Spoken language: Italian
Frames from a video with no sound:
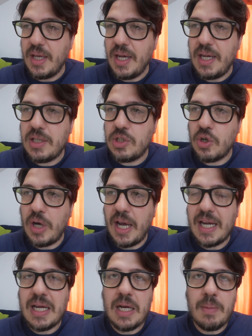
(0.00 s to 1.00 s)
e
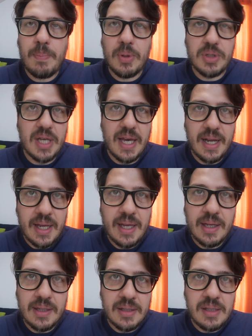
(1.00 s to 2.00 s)
cioè il
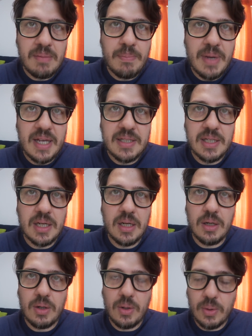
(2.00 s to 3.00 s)
potere di
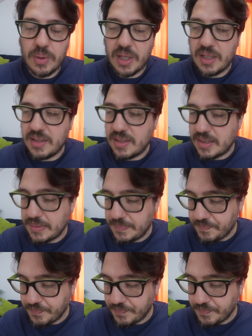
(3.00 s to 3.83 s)
Basil Hawkins,